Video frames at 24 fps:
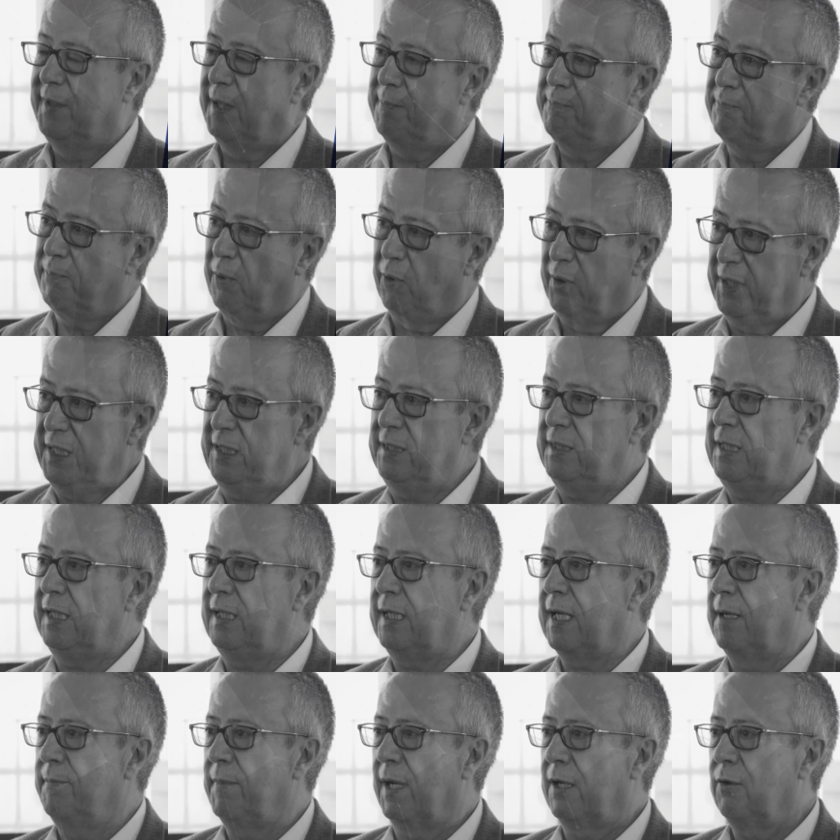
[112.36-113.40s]
de
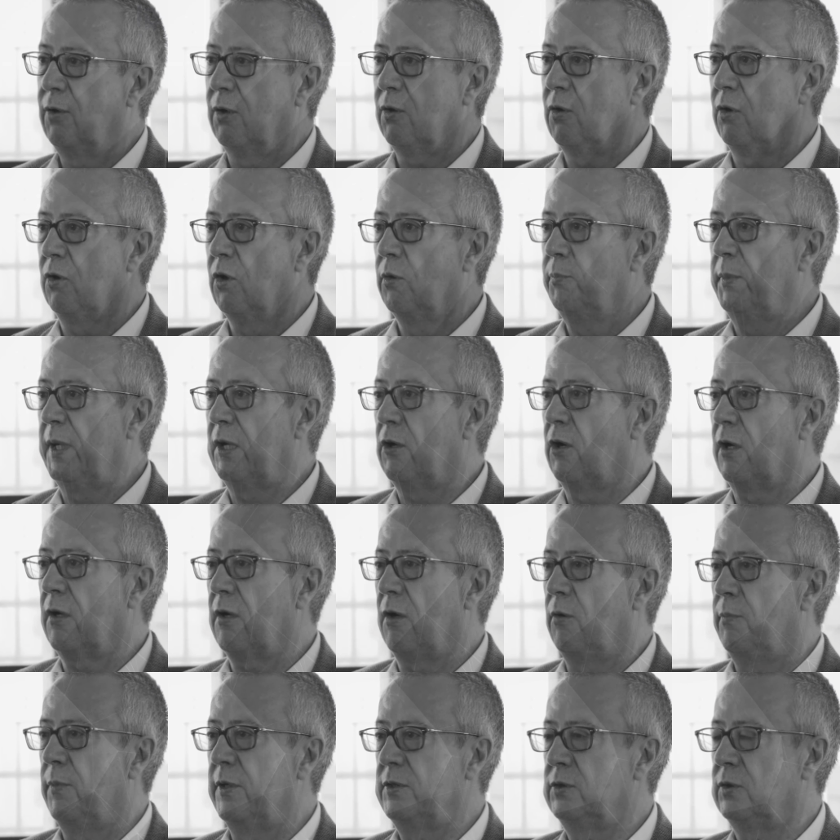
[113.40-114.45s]
política macroeconómica
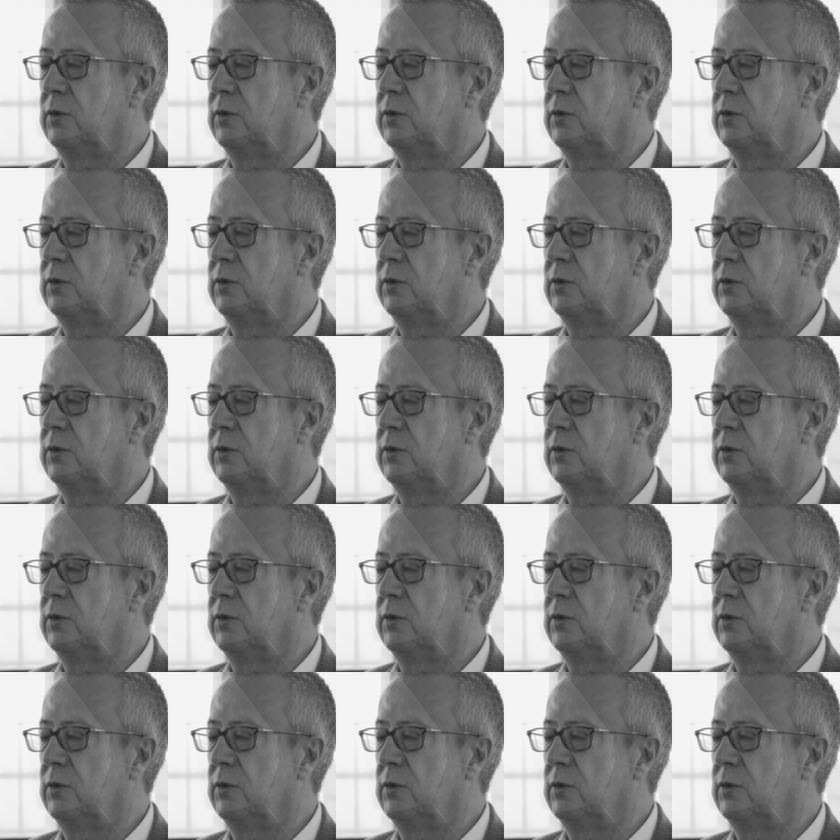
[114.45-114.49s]
como